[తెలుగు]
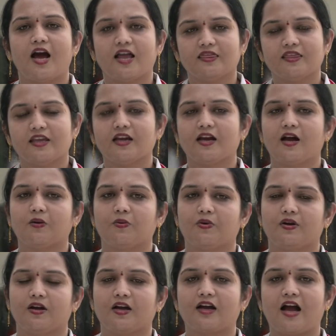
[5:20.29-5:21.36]

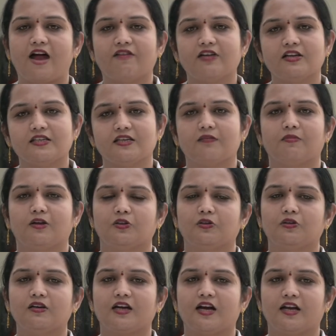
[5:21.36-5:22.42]
అంతేకాకుండా కావలసిన
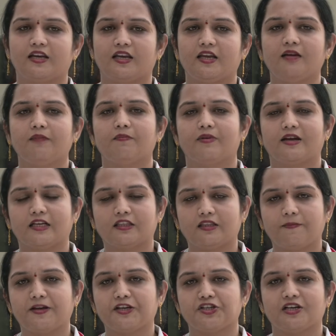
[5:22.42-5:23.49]
మందులు కానీ రక్త
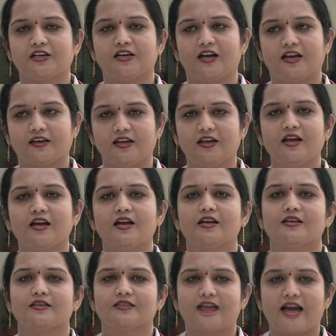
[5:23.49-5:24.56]
పరీక్షలు కానీ
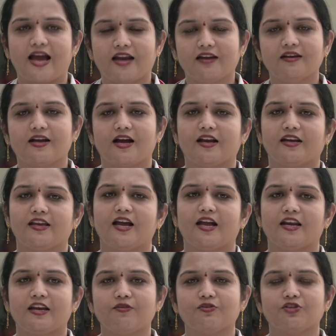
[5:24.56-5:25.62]
స్కాన్లు కానీ
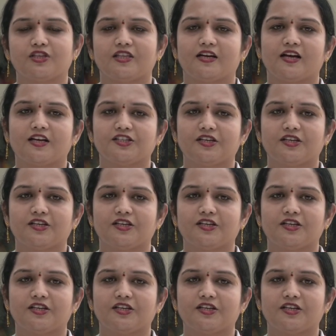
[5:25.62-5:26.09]
అన్నీ ఉచితంగా